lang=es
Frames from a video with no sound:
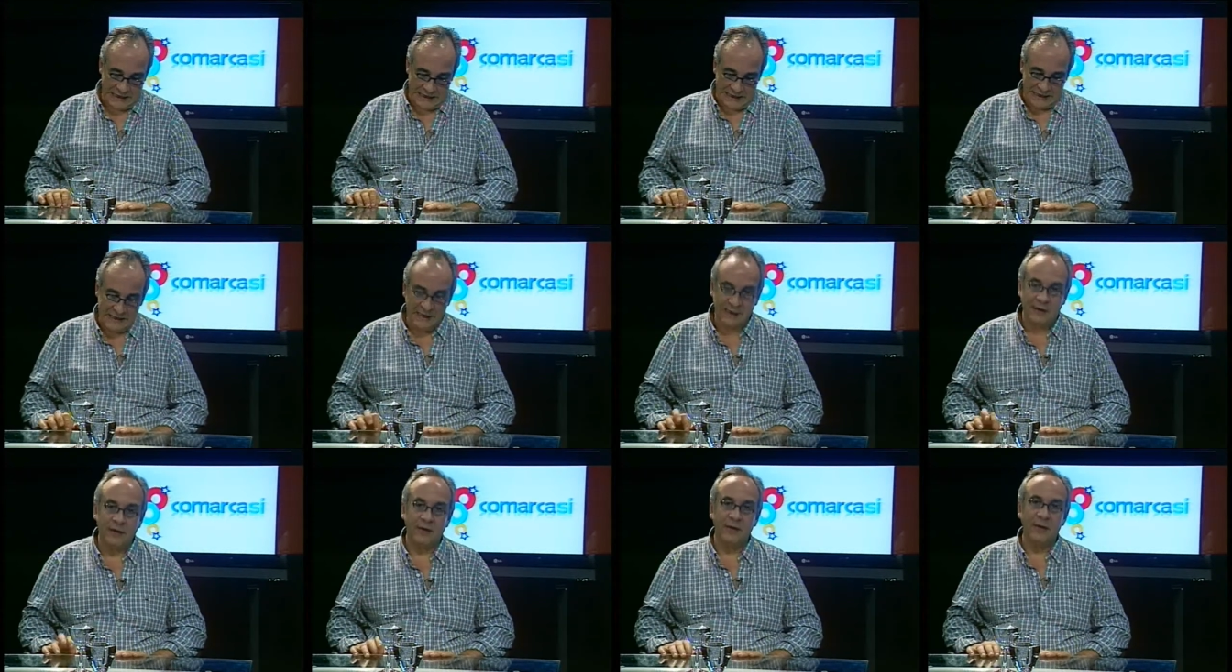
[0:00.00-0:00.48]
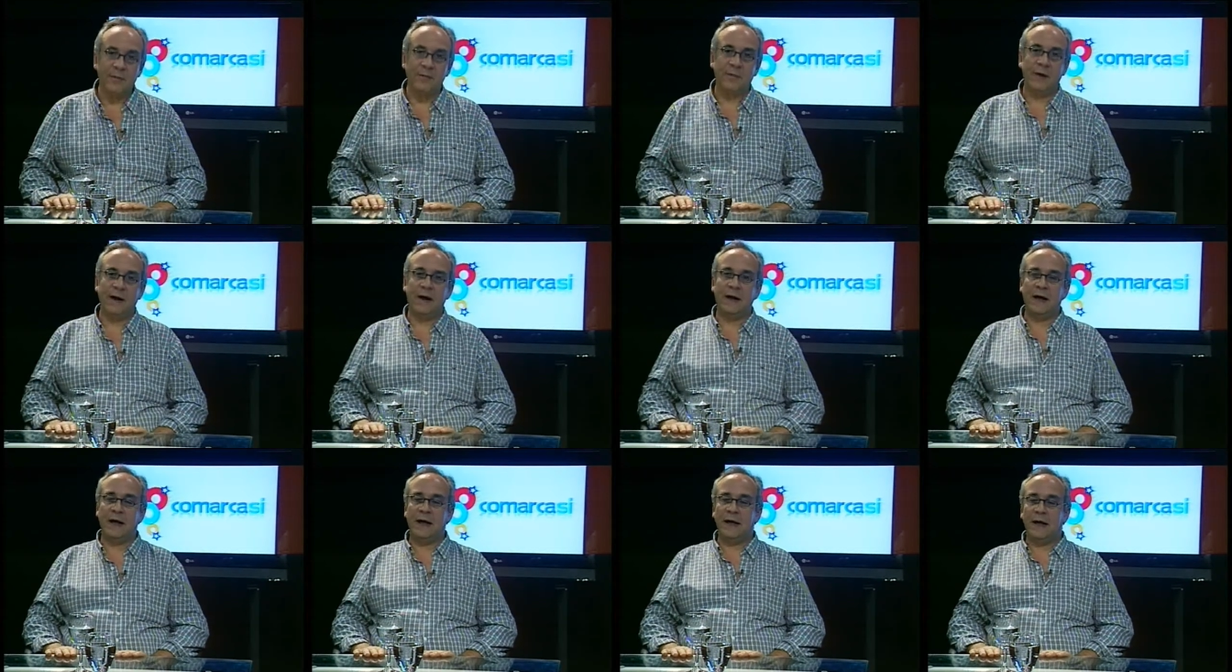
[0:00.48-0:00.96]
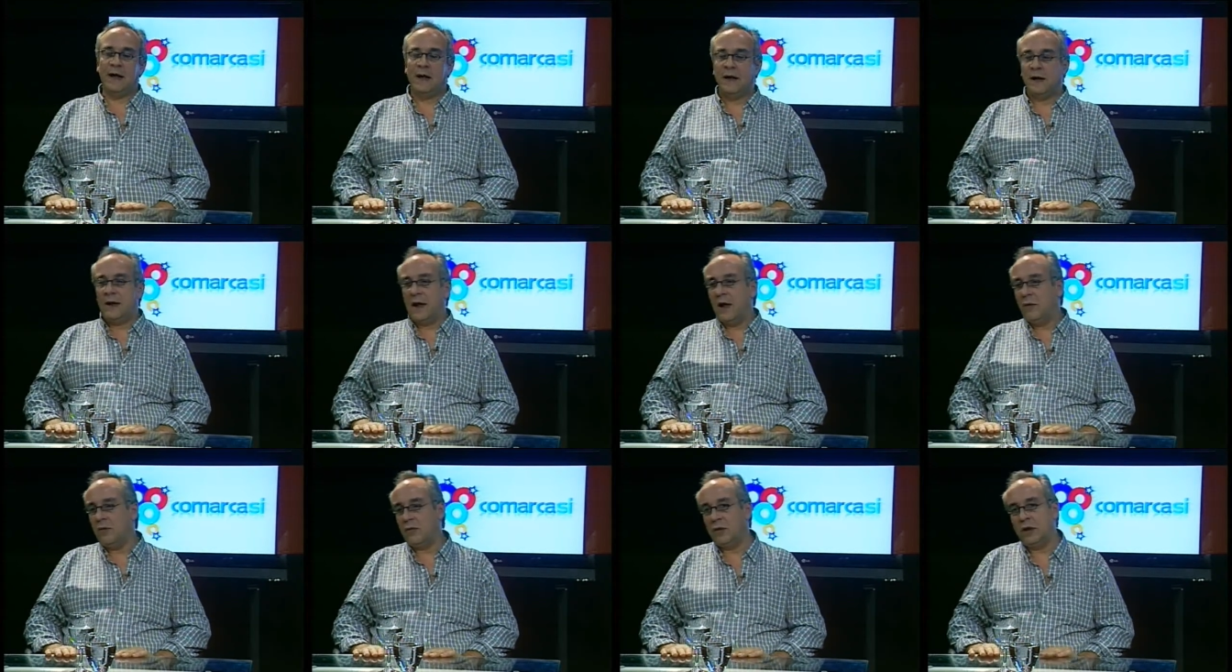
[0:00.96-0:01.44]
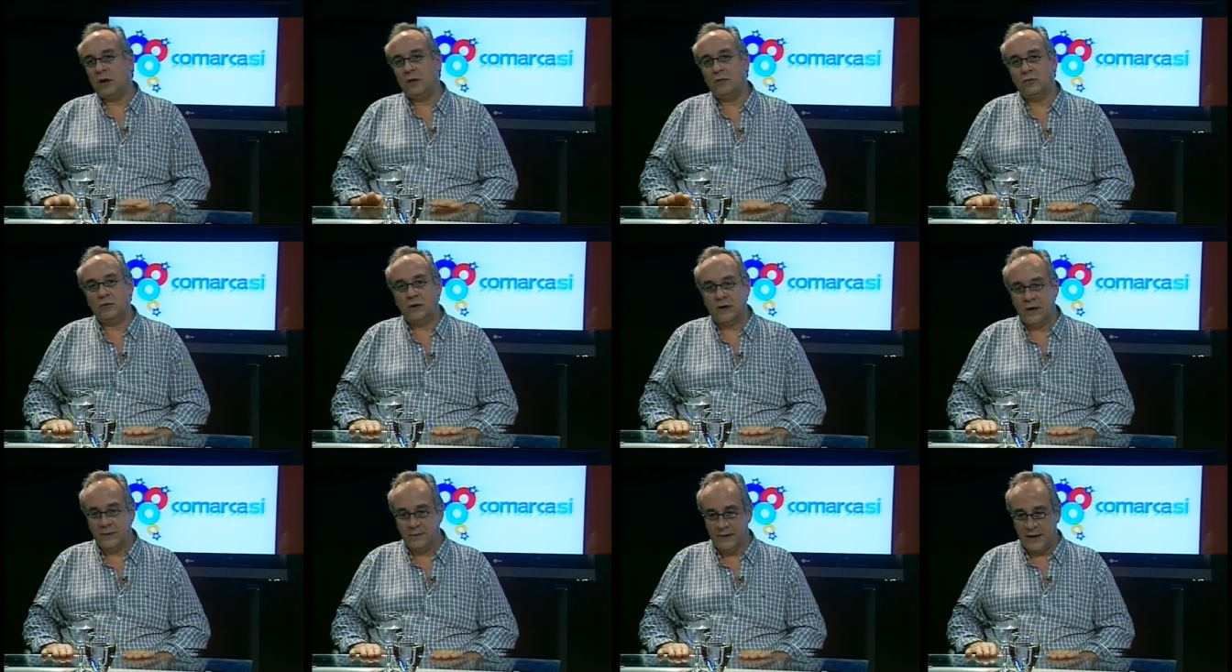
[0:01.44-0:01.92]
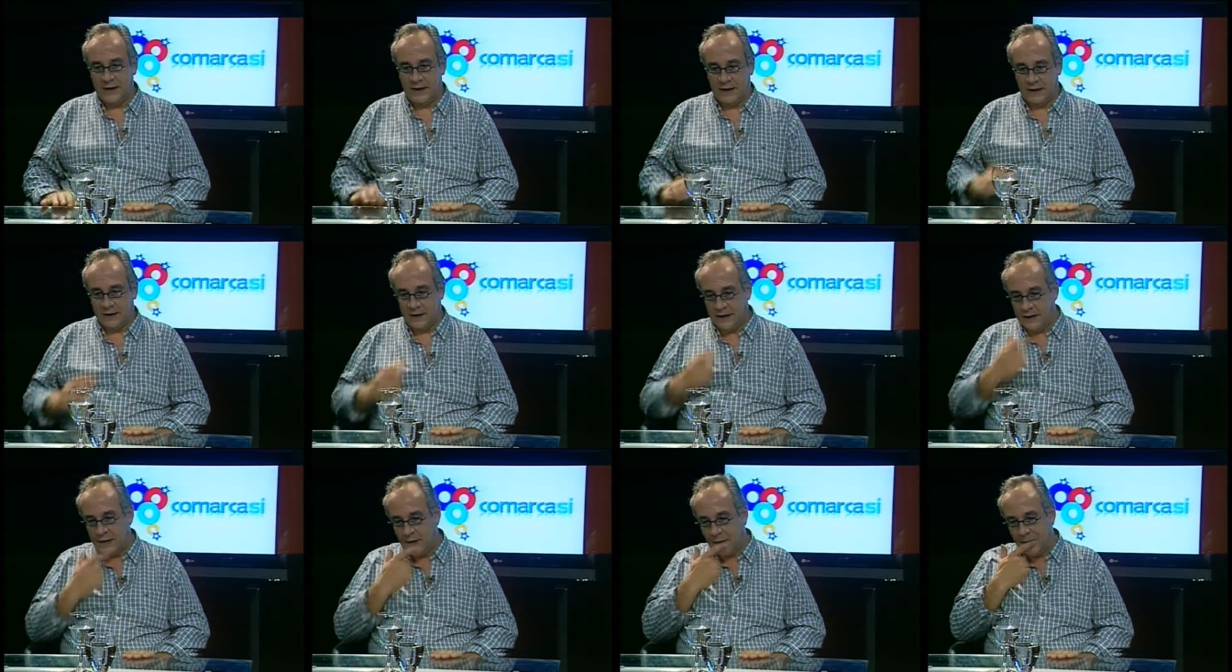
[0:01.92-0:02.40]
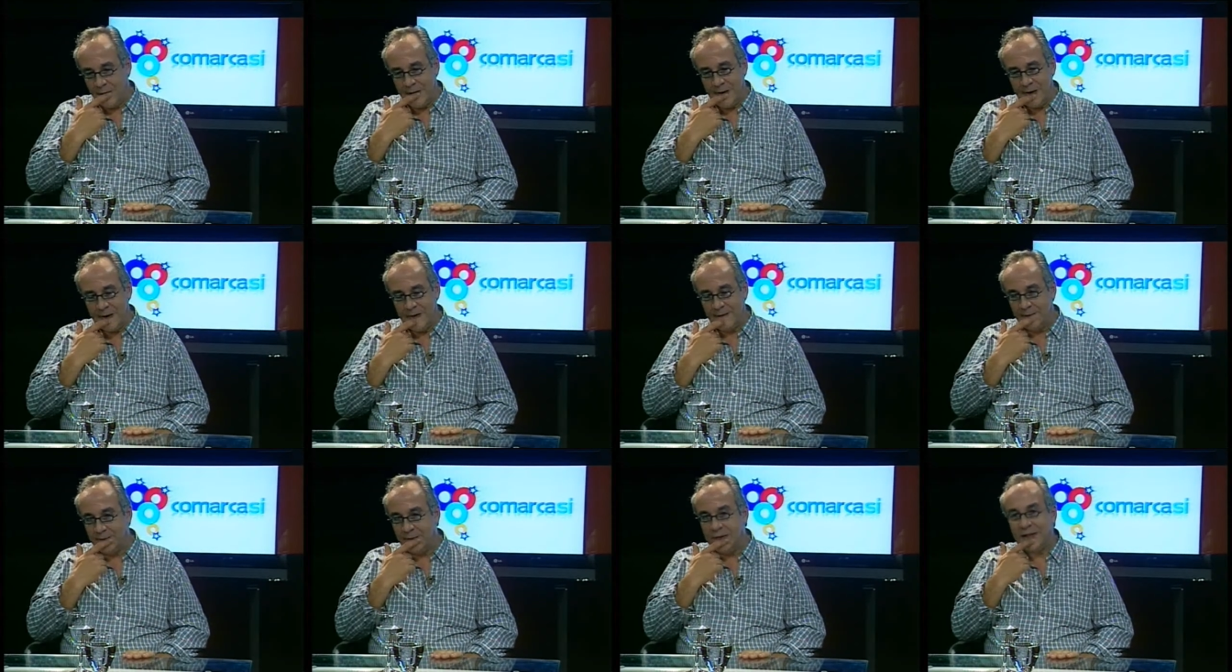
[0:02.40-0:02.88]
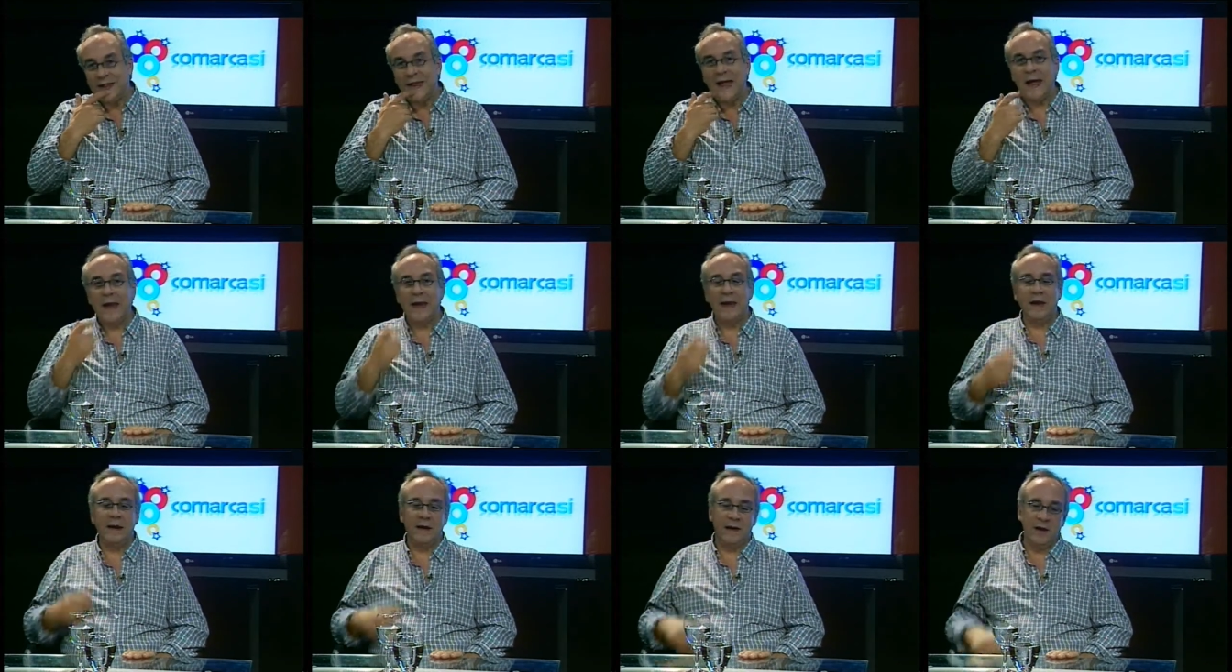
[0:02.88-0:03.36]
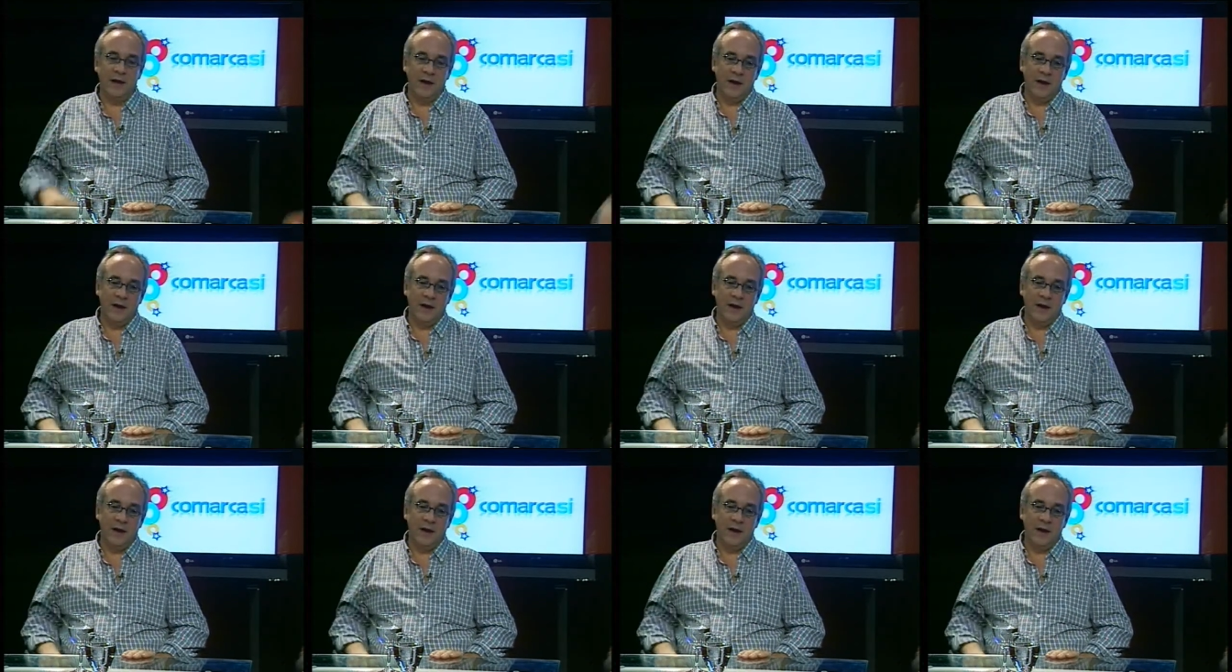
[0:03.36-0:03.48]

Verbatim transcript: y esta vez para abordar un tema creo que vital,